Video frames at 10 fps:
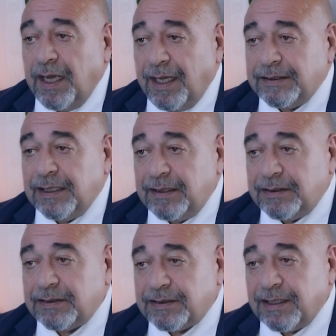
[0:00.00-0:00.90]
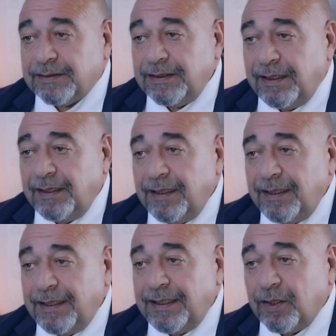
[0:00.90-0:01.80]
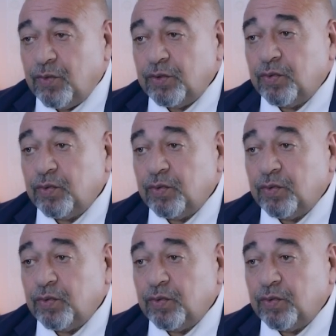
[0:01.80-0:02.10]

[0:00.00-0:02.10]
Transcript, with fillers: حتى انت تستطيع انك